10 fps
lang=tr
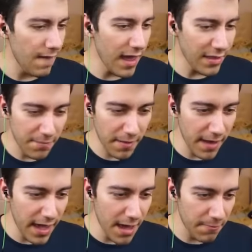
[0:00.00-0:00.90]
Evet
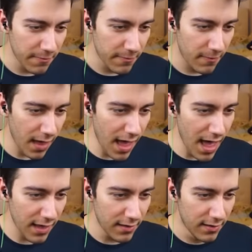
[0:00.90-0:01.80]
bebeğim.
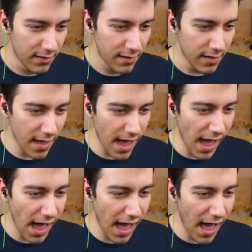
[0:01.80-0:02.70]
Ah!
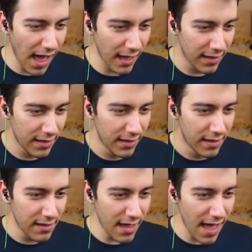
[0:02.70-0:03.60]
Ah!
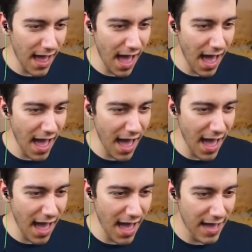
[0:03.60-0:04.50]

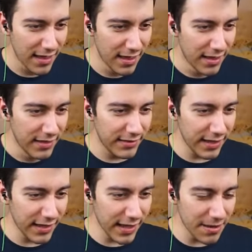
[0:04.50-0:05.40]
Ah!
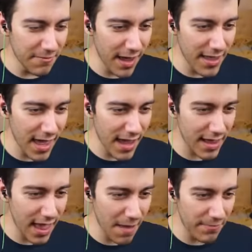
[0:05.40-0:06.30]
Çılgın manyak
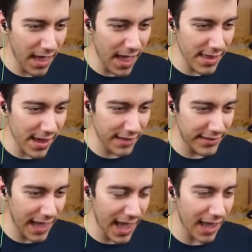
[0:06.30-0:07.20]
adam dağdan
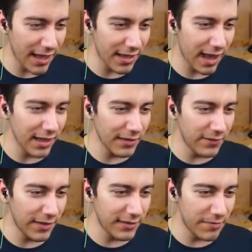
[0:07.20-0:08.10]
aşağı
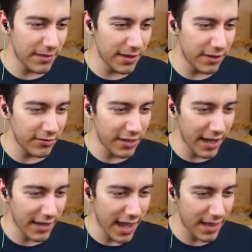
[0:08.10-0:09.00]
alışveriş sepetiyle
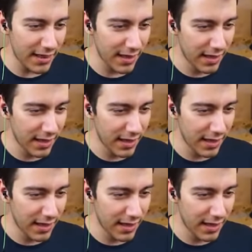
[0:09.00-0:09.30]
düşerken